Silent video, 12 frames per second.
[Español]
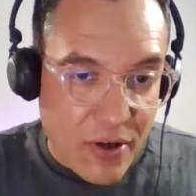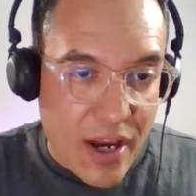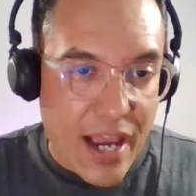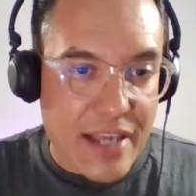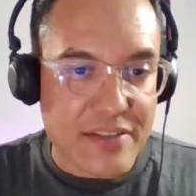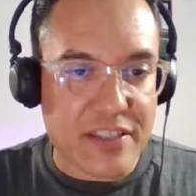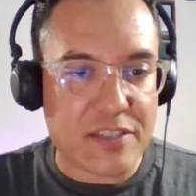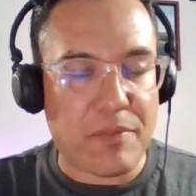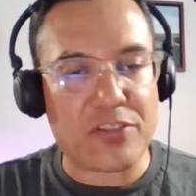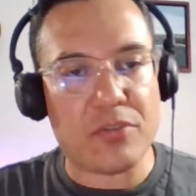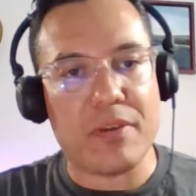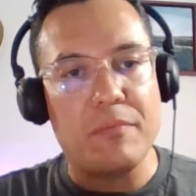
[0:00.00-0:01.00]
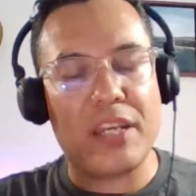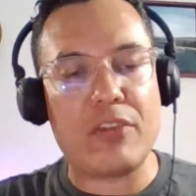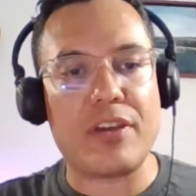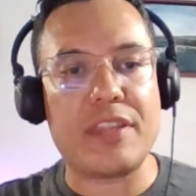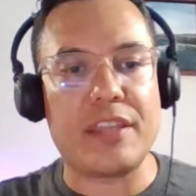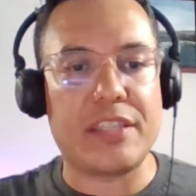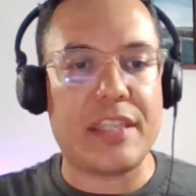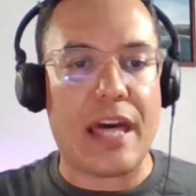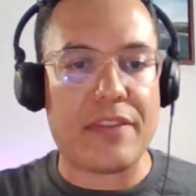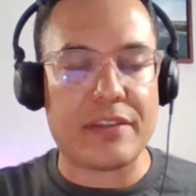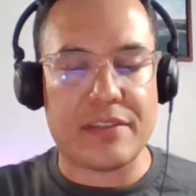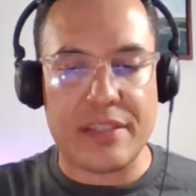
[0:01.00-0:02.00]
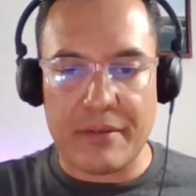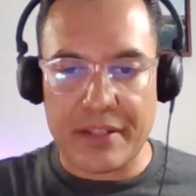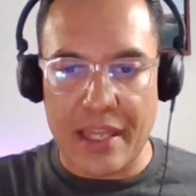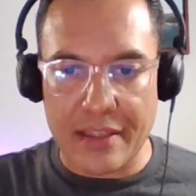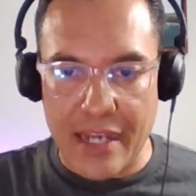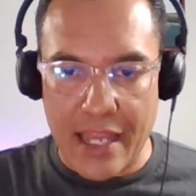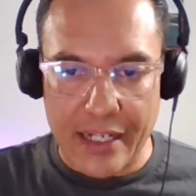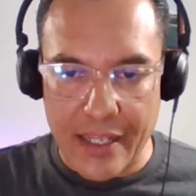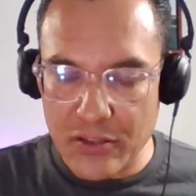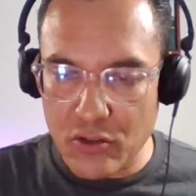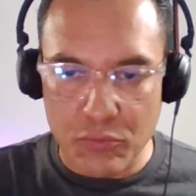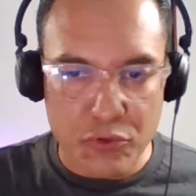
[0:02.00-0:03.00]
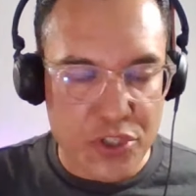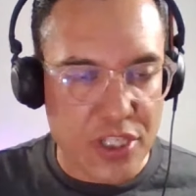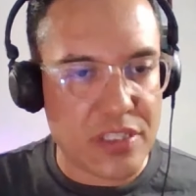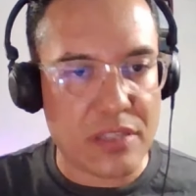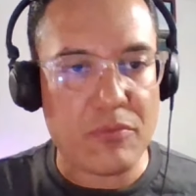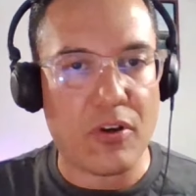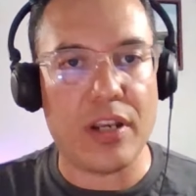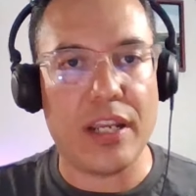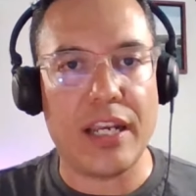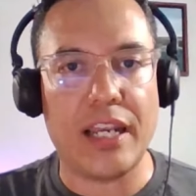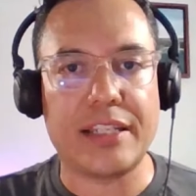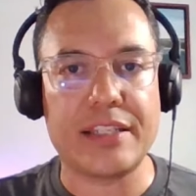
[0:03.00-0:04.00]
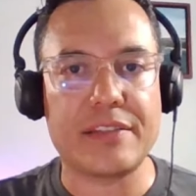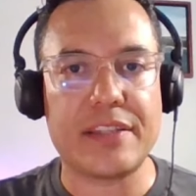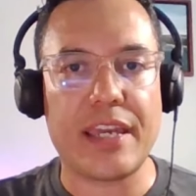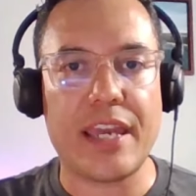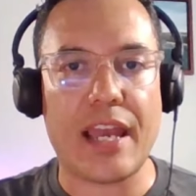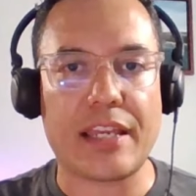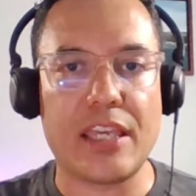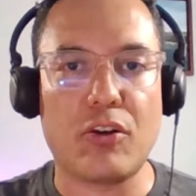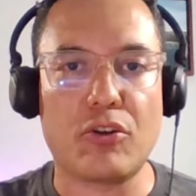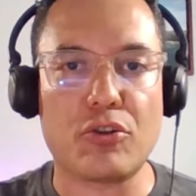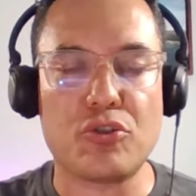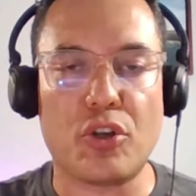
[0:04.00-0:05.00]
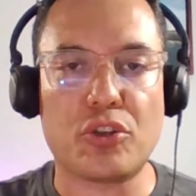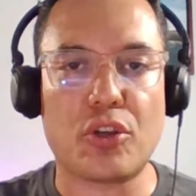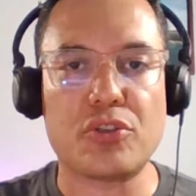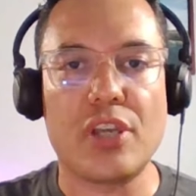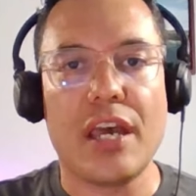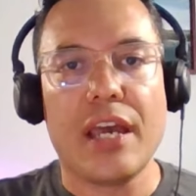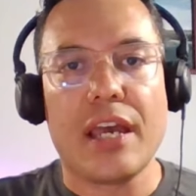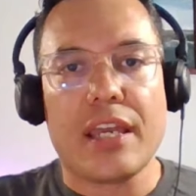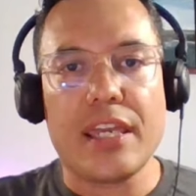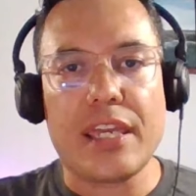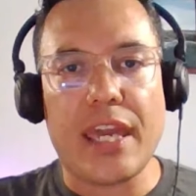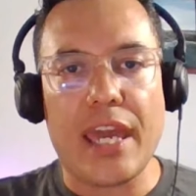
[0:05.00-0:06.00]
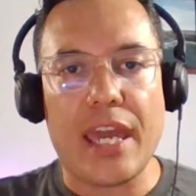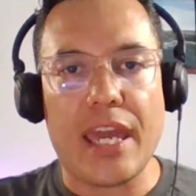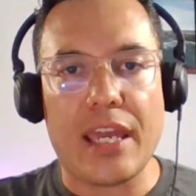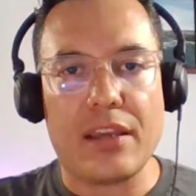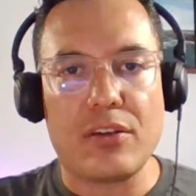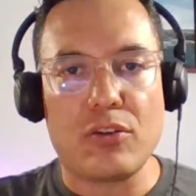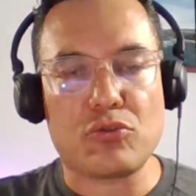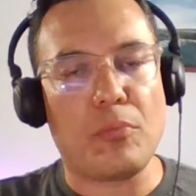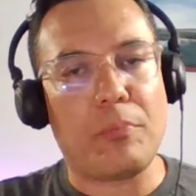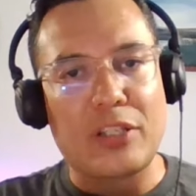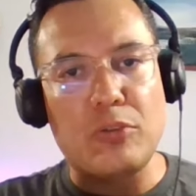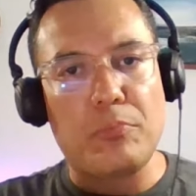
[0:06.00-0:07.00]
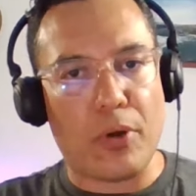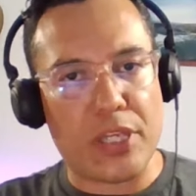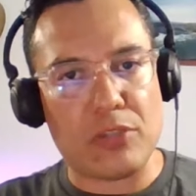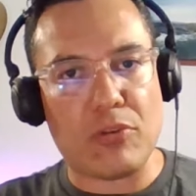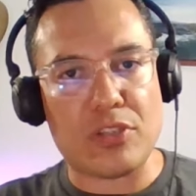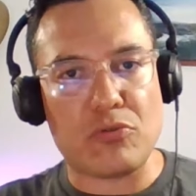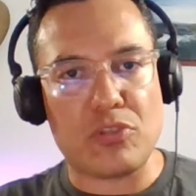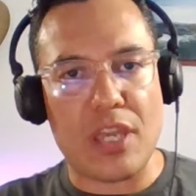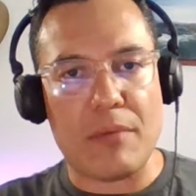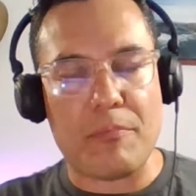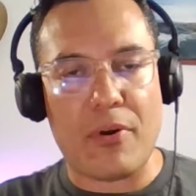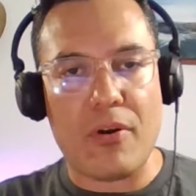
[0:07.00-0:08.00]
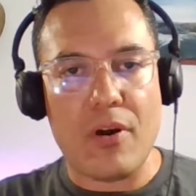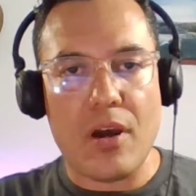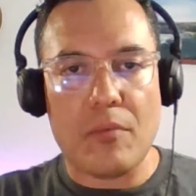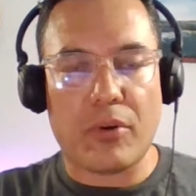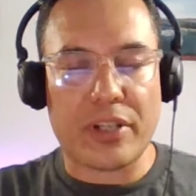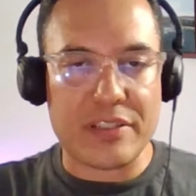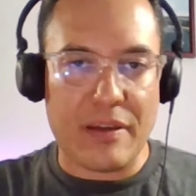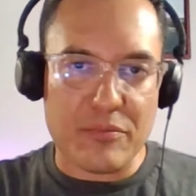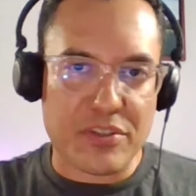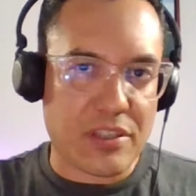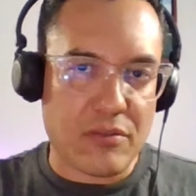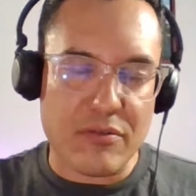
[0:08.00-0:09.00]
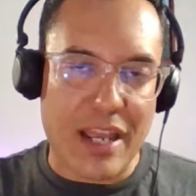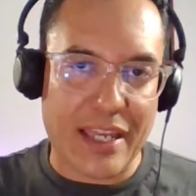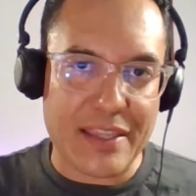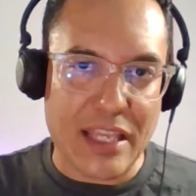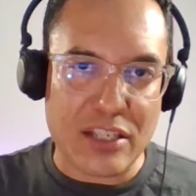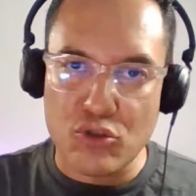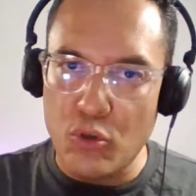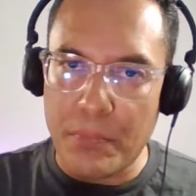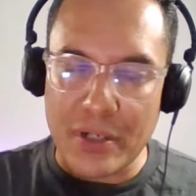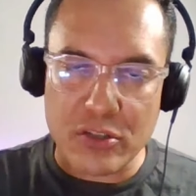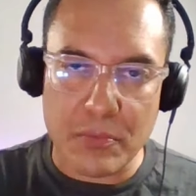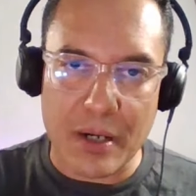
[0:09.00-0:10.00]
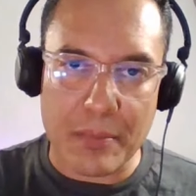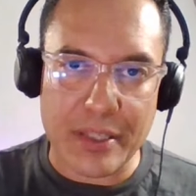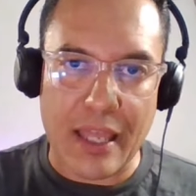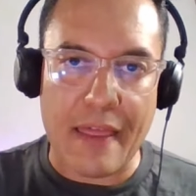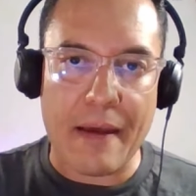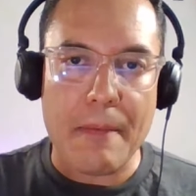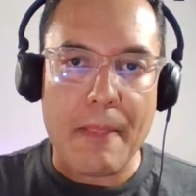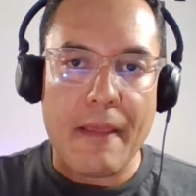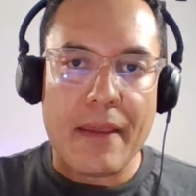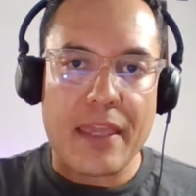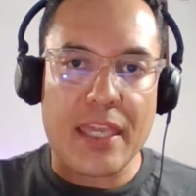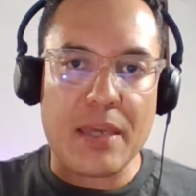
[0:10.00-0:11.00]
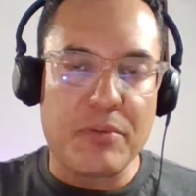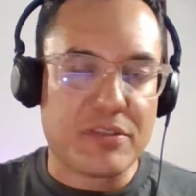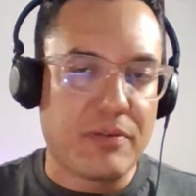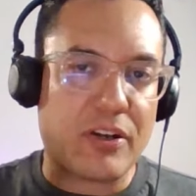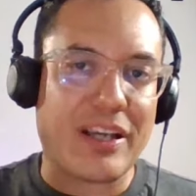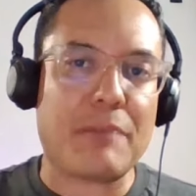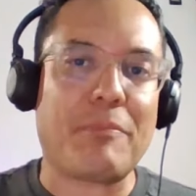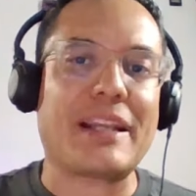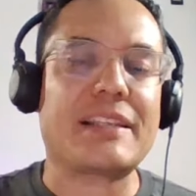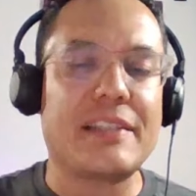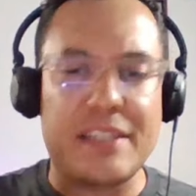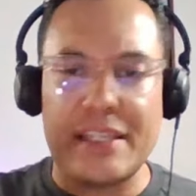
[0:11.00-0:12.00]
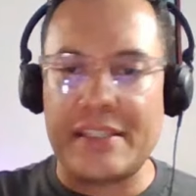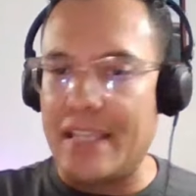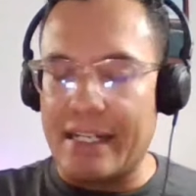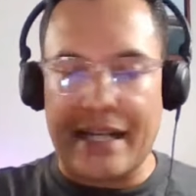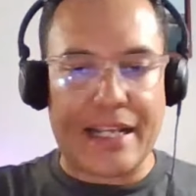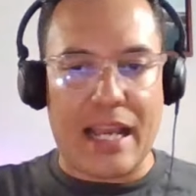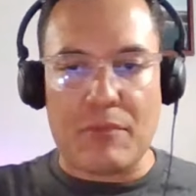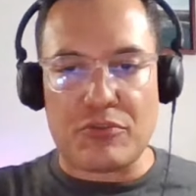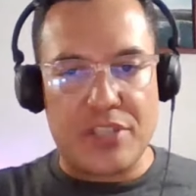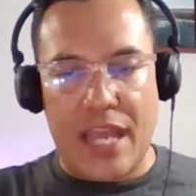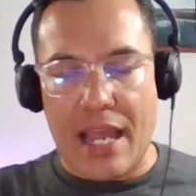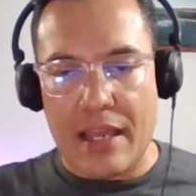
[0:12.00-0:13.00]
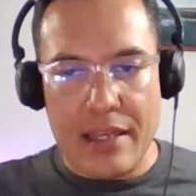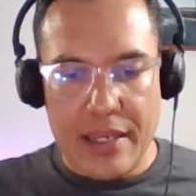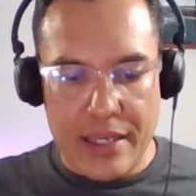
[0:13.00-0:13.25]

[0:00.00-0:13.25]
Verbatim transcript: a este espacio, bienvenido a Identidades. De verdad, le agradezco muchísimo eh, el, que esté aquí con nosotros y que nos comparte un poquito de su tiempo, porque sabemos que tiene una agenda súper, súper apretada. Y pues bueno, ¿qué le parece si, si arrancamos ya